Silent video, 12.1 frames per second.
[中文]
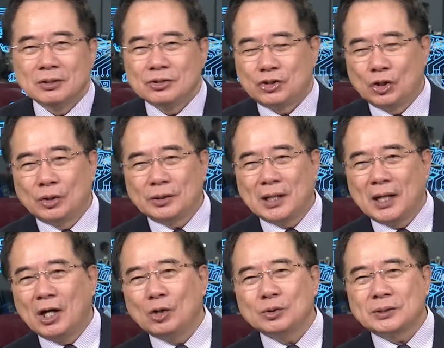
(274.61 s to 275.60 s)
结果现在
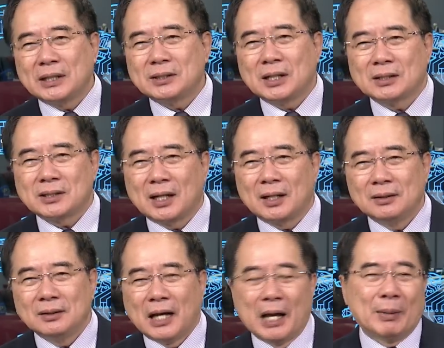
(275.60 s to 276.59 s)
俄乌战场上
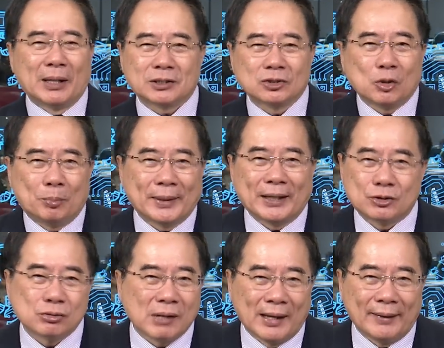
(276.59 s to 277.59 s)
海马斯都不敢
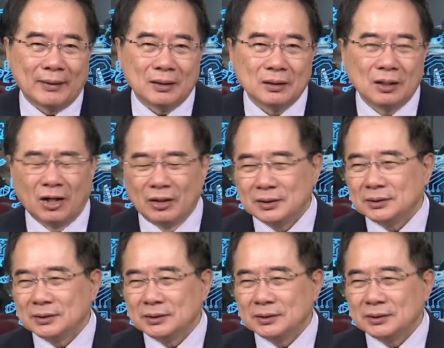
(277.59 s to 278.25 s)
出来了哦。